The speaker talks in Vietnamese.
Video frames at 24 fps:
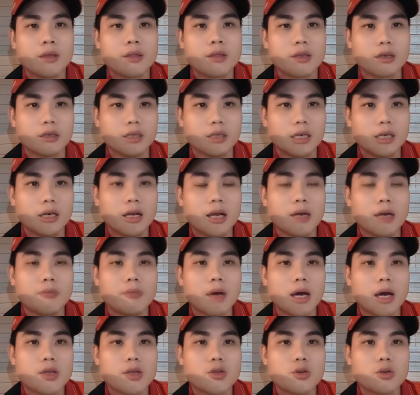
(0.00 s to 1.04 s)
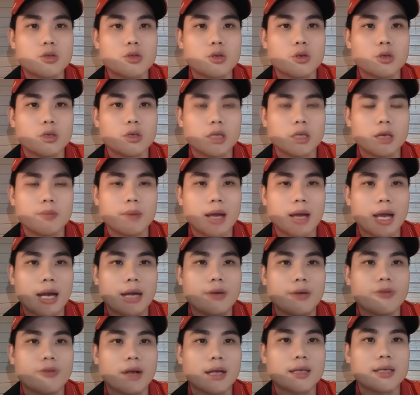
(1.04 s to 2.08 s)
chửi anh lên bờ xuống ruộng nhưng mà
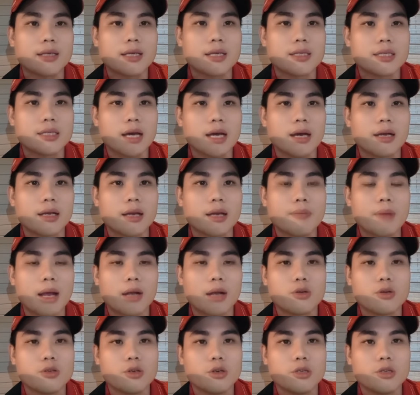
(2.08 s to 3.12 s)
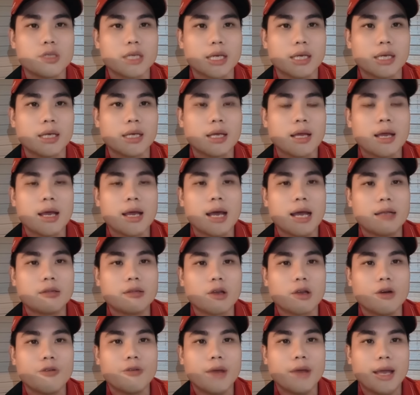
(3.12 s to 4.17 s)
ảnh vẫn chơi chơi cái mặt của chú anh chị
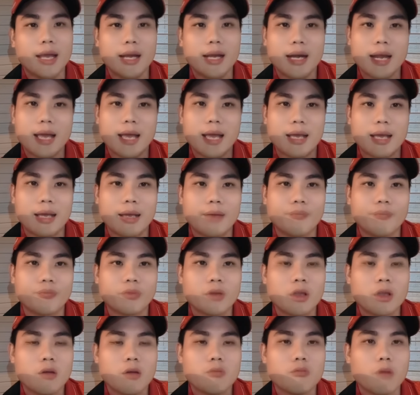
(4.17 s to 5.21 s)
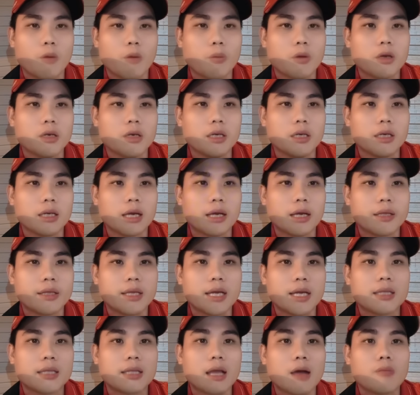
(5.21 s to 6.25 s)
ảnh tỏ vẻ là một người à,
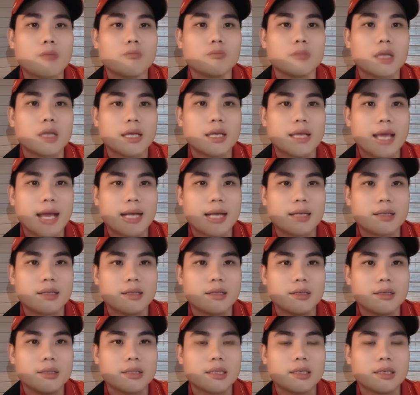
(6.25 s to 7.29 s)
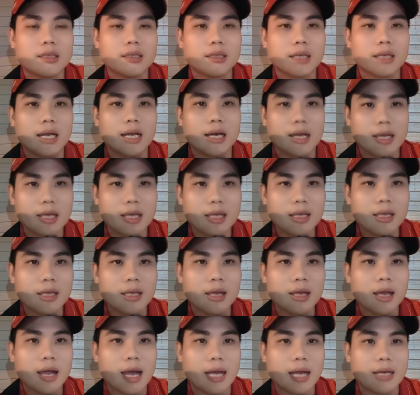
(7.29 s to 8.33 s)
trên thông thiên văn dưới tường địa lý
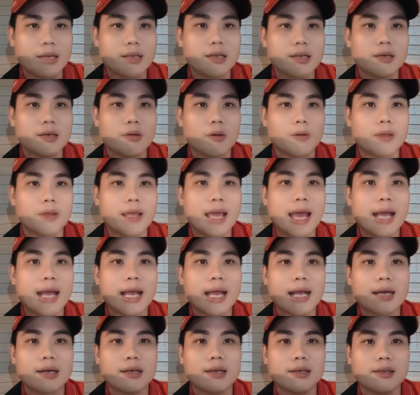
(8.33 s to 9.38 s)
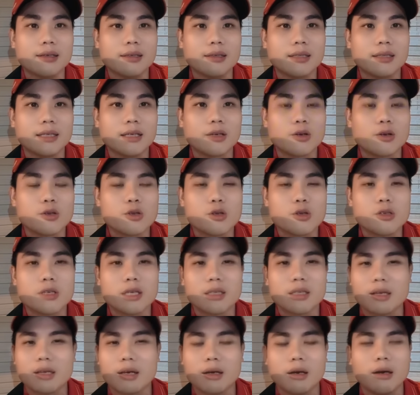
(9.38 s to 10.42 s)
ảnh như luật gia cắt lượng vậy cô chú anh
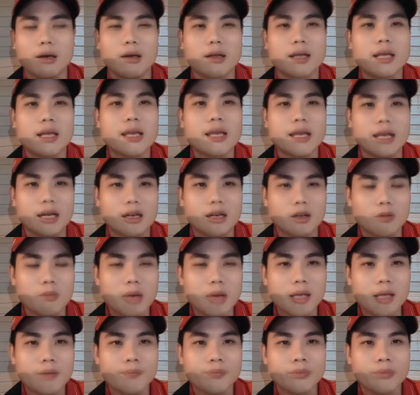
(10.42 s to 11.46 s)
chị trời cái gì anh cũng biết